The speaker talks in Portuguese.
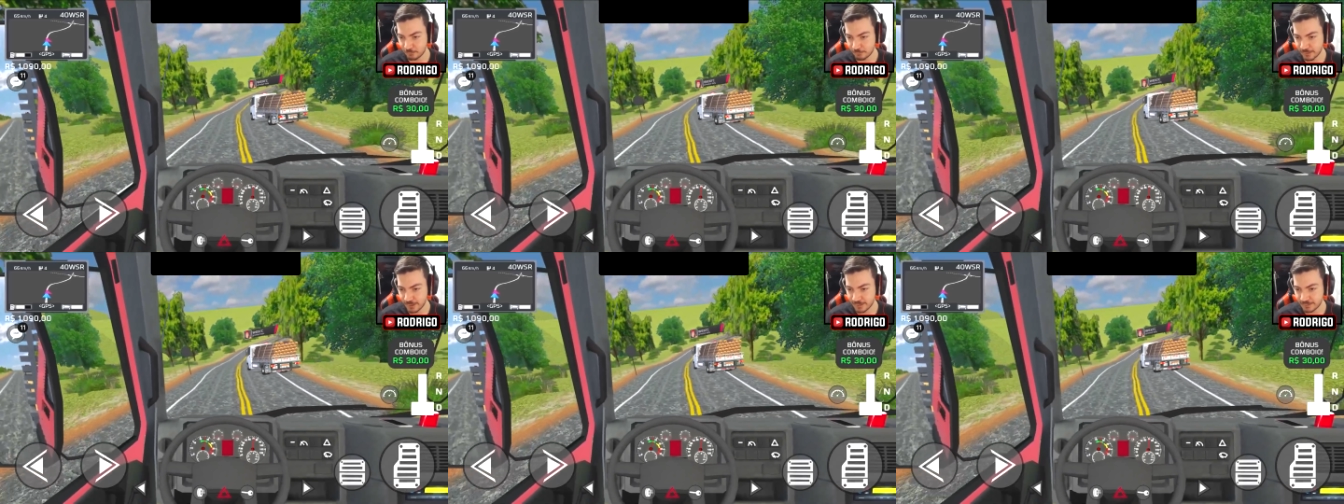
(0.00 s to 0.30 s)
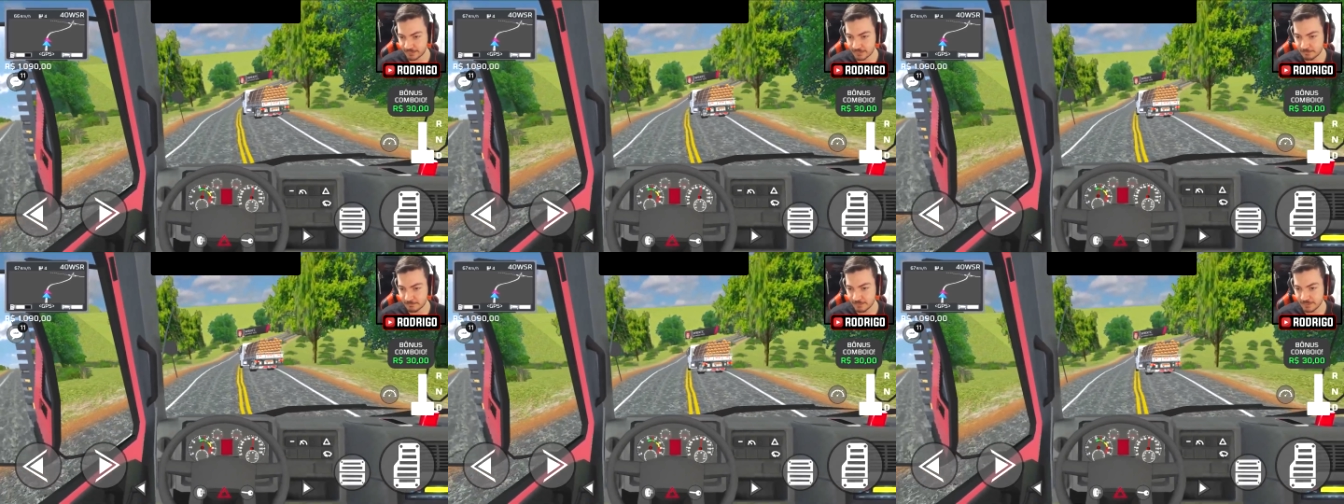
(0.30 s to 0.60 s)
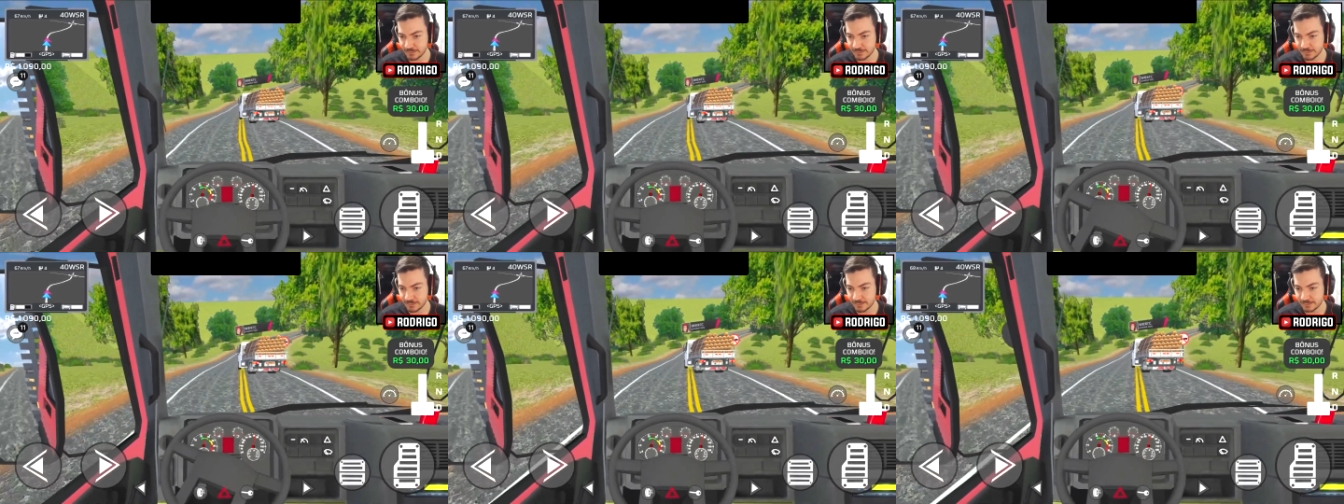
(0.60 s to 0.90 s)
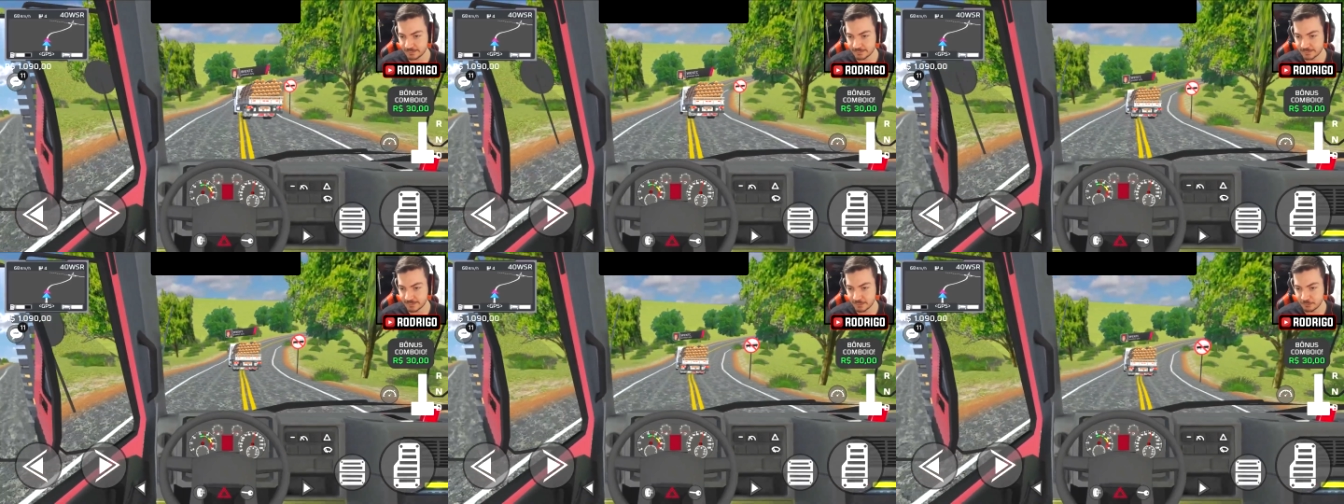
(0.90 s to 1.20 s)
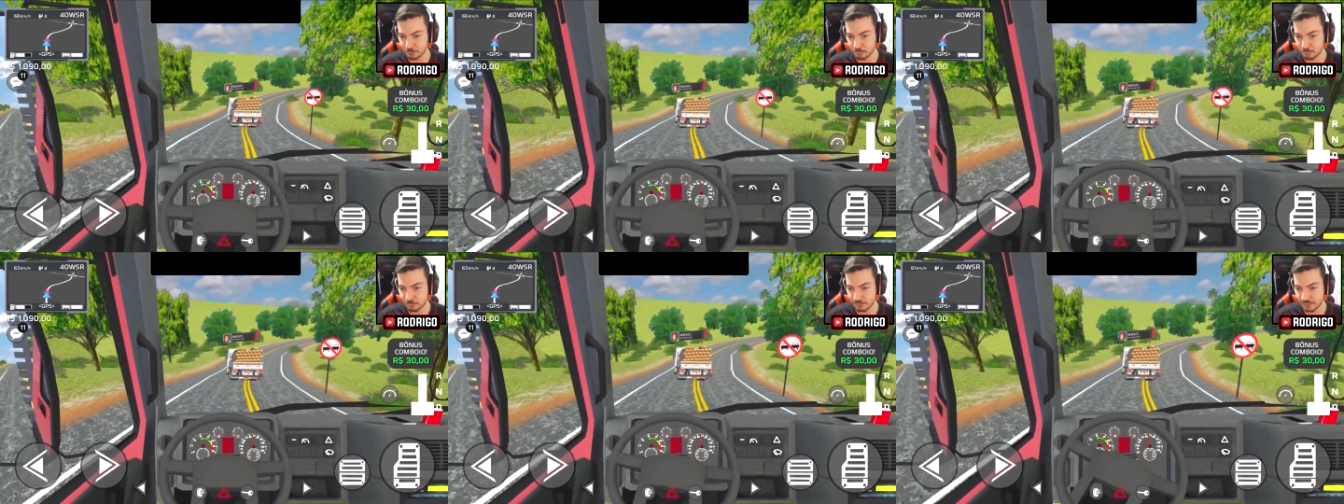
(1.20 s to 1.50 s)
O cara tá meio que
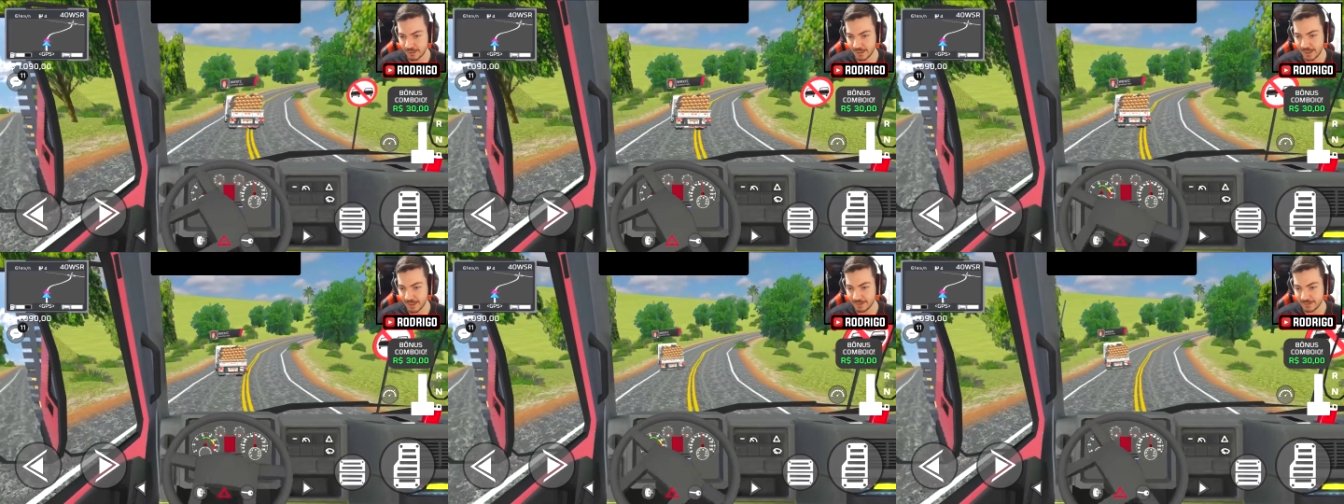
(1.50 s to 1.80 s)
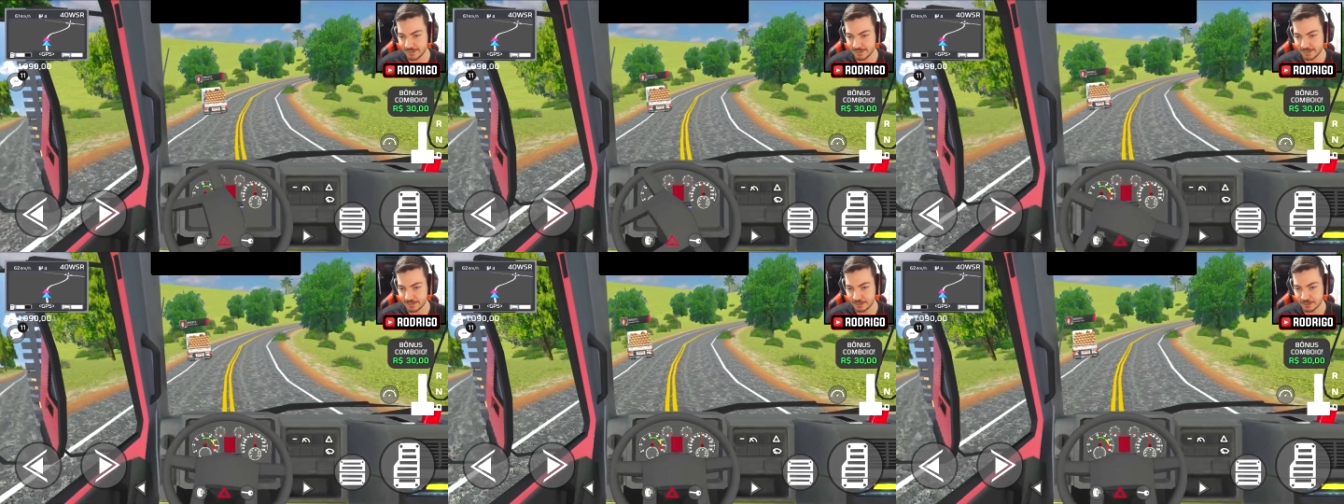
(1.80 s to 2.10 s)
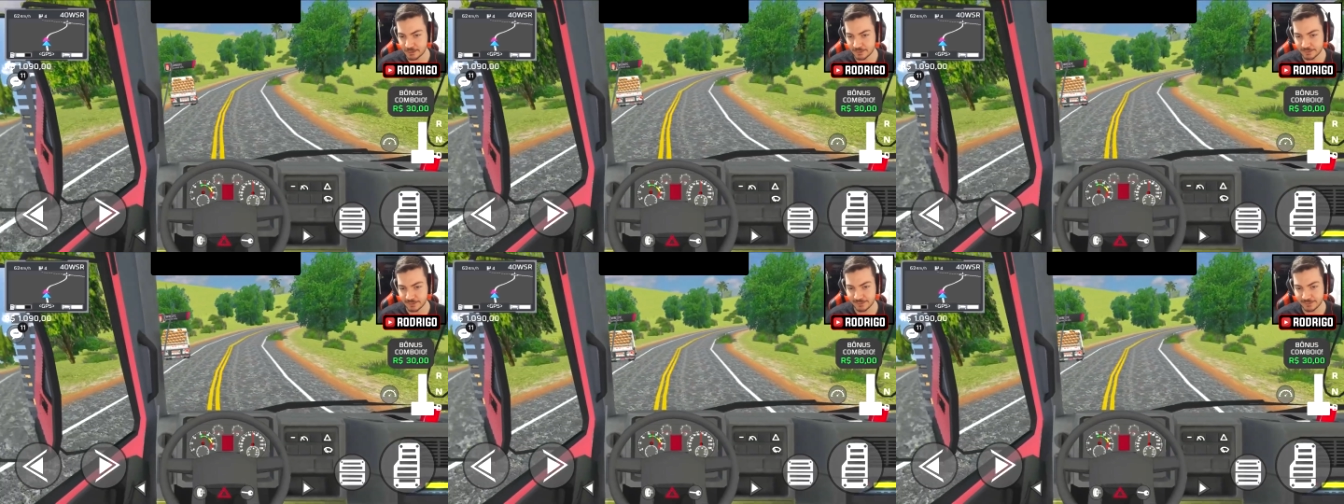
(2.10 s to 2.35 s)
dando um lag ali, ó.